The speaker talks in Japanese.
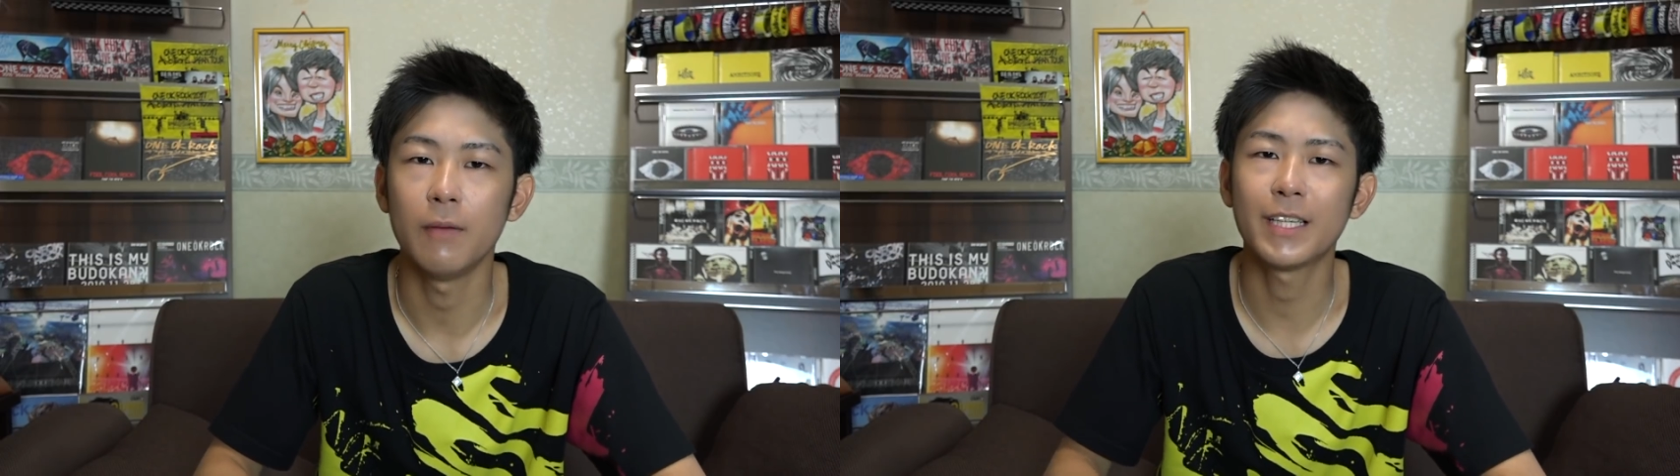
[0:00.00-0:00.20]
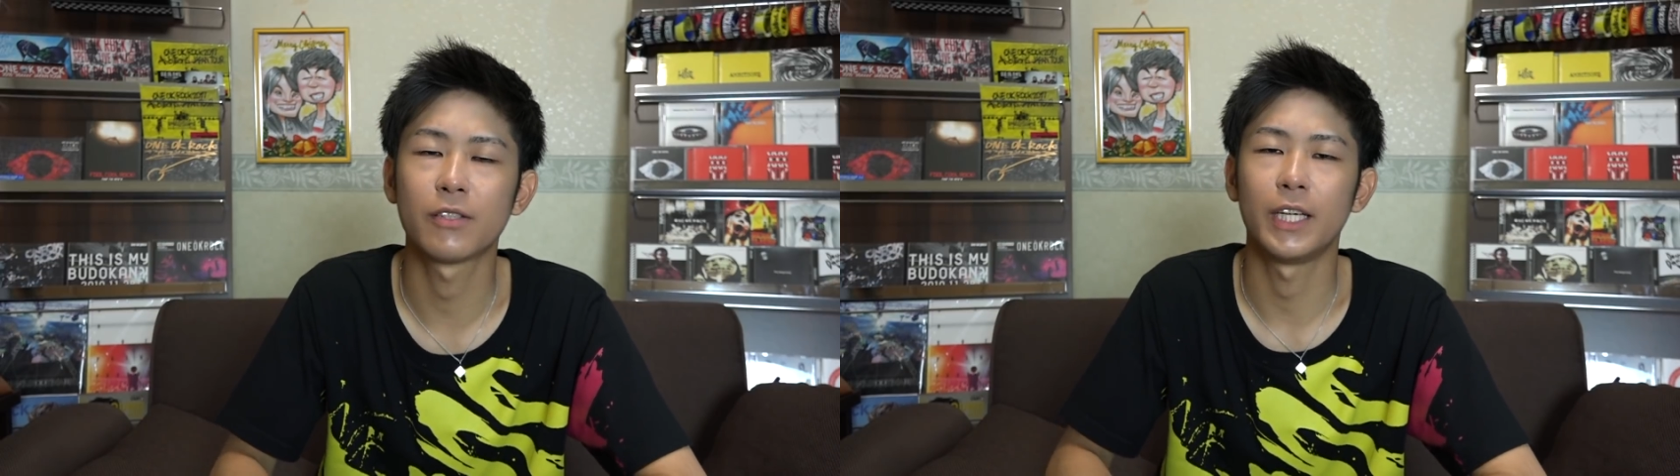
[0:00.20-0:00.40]

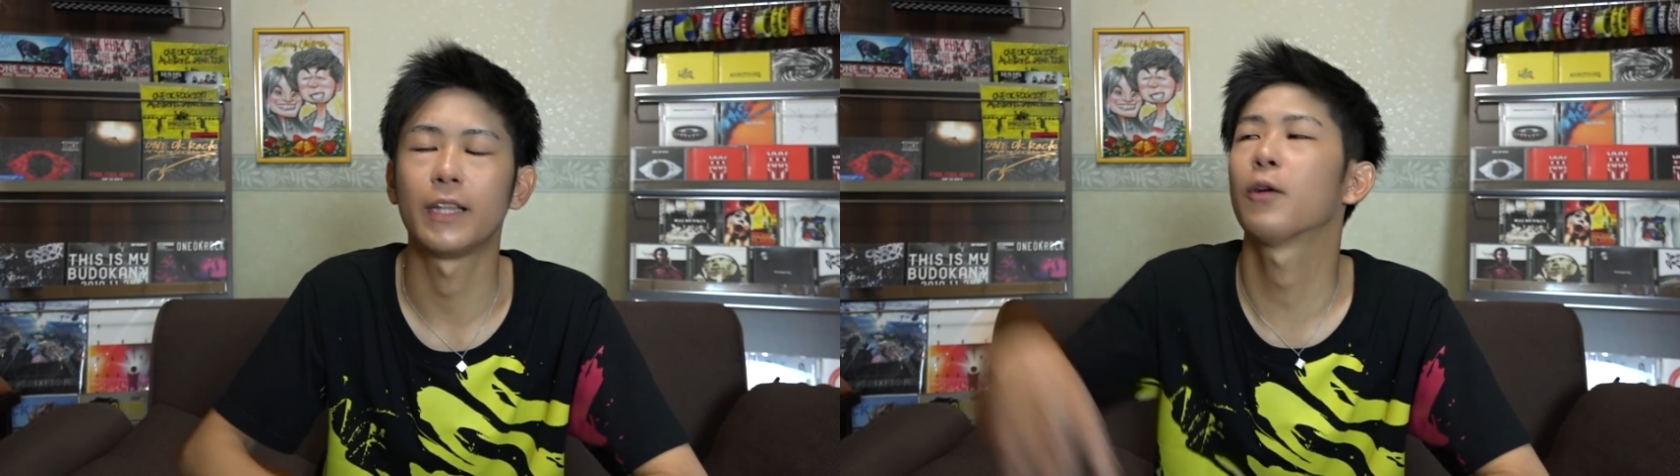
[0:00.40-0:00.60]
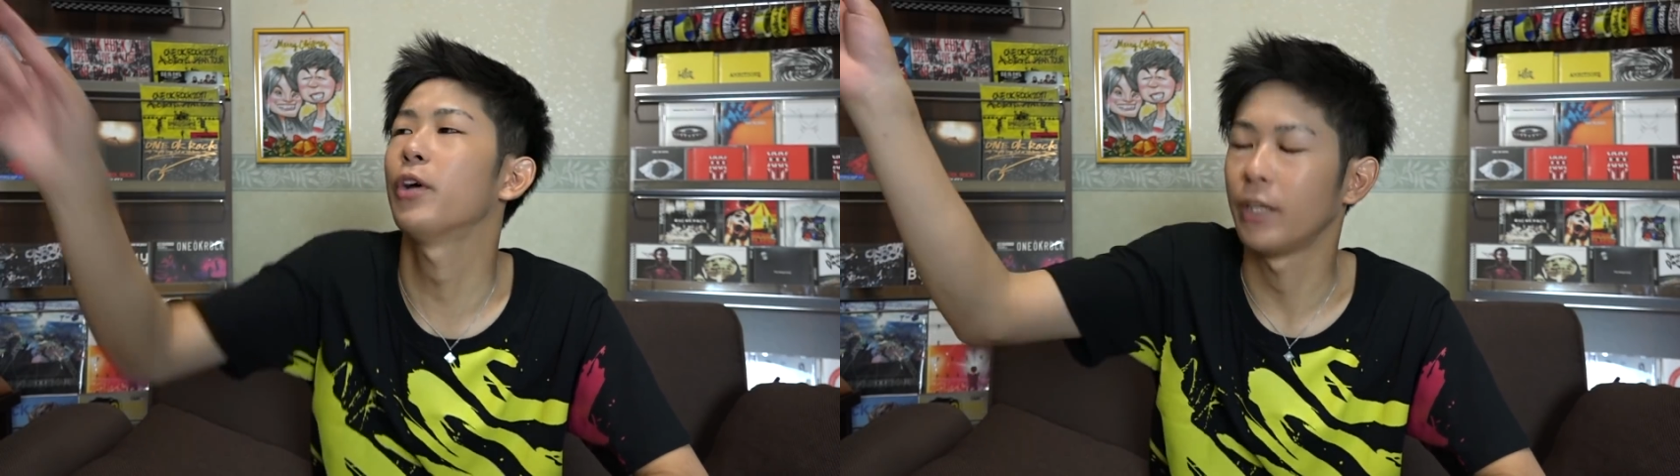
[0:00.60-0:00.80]
今すぐ
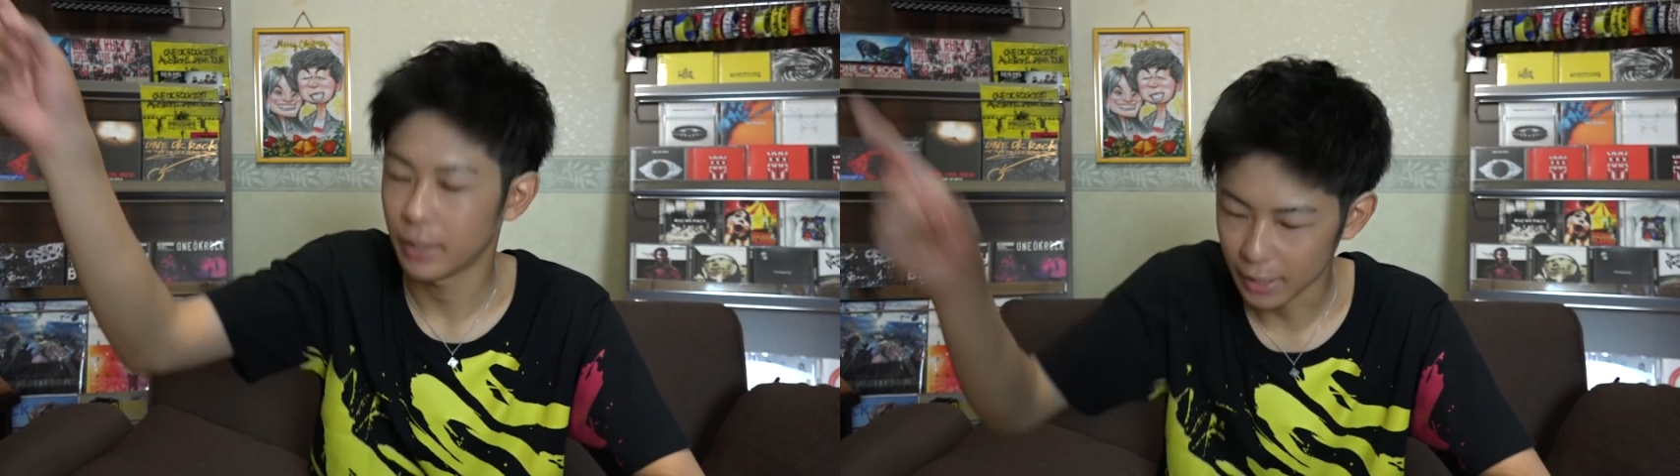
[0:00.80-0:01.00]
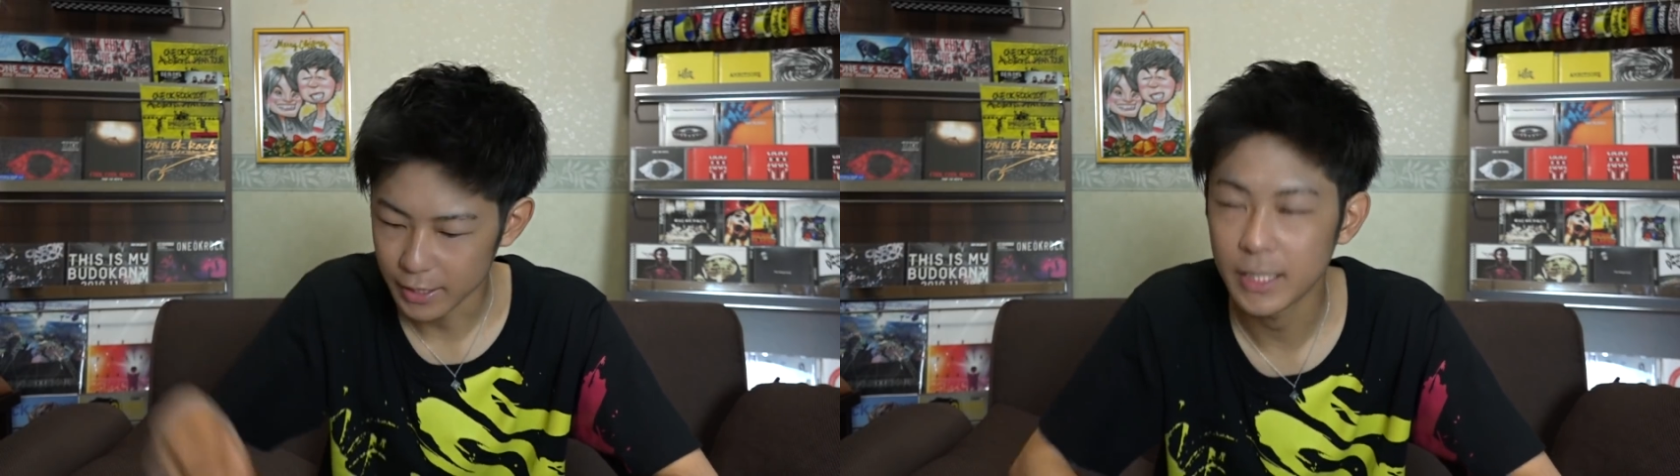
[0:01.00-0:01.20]
やってこいっ
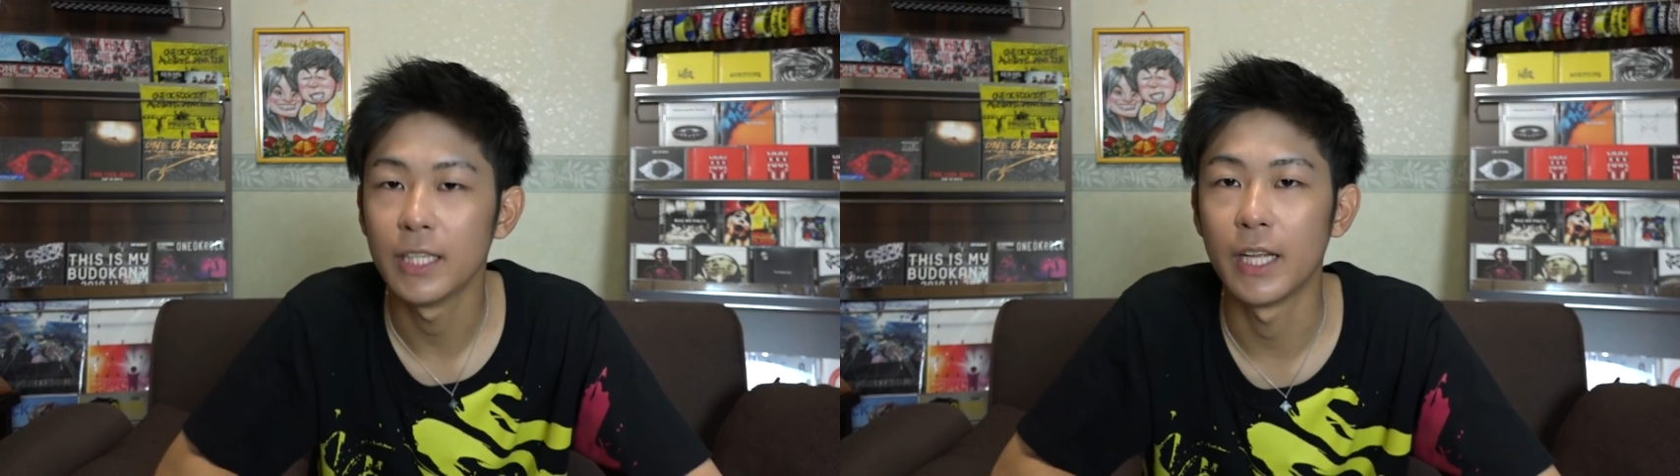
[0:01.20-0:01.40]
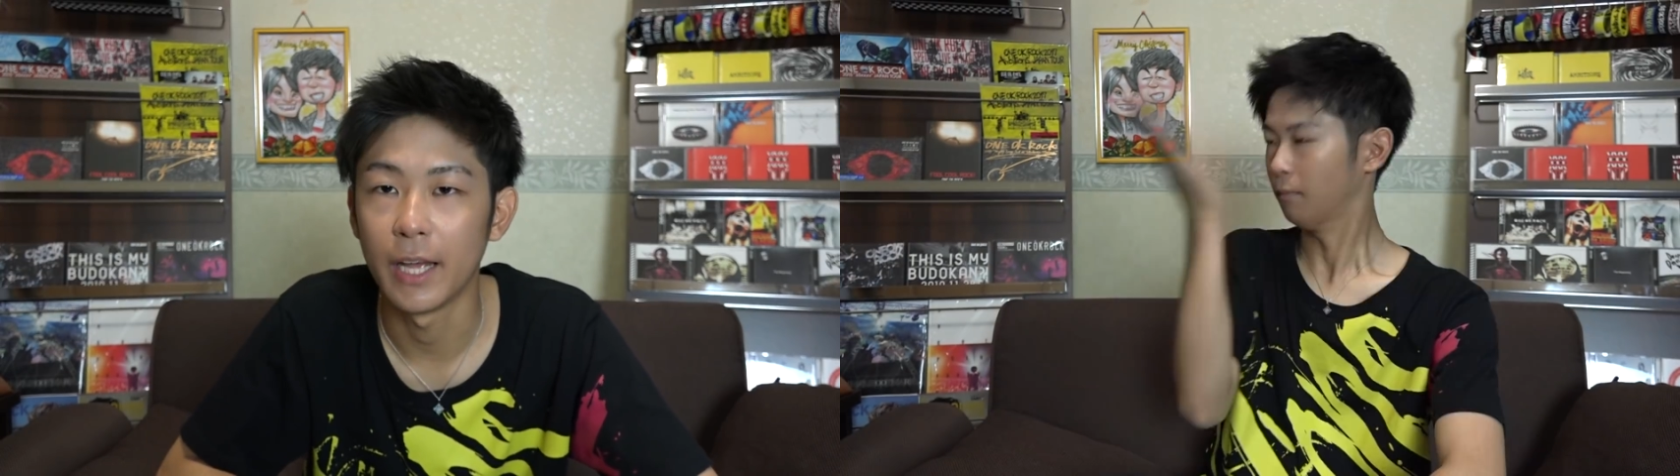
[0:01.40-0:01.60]
て感じ
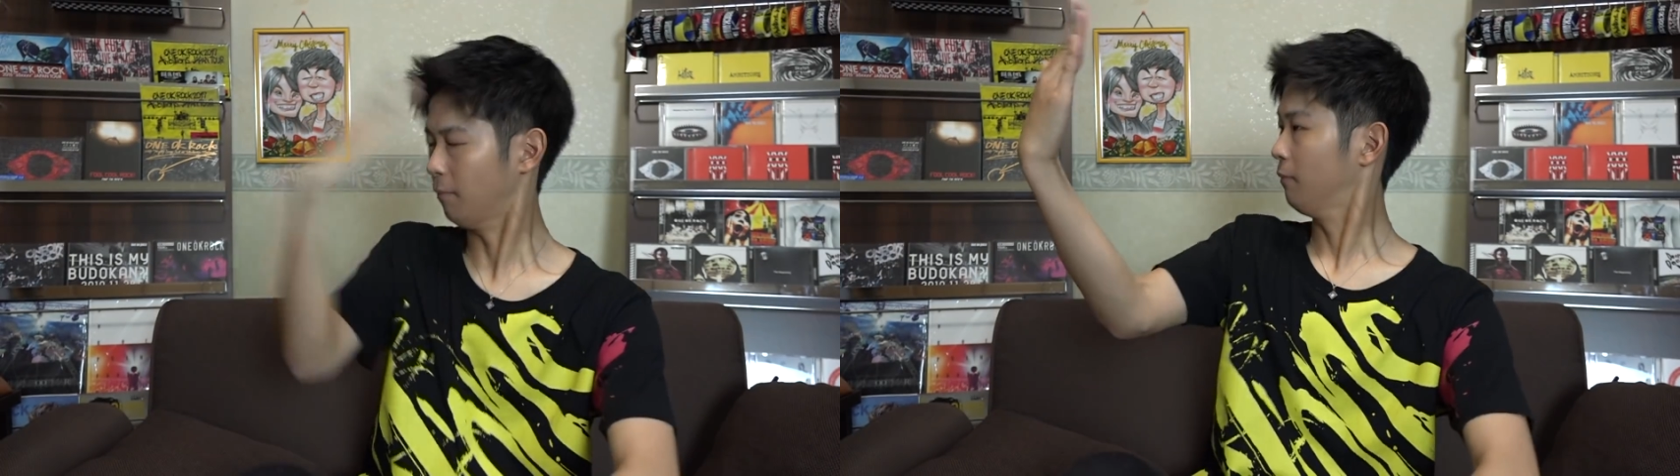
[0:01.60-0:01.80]
なんで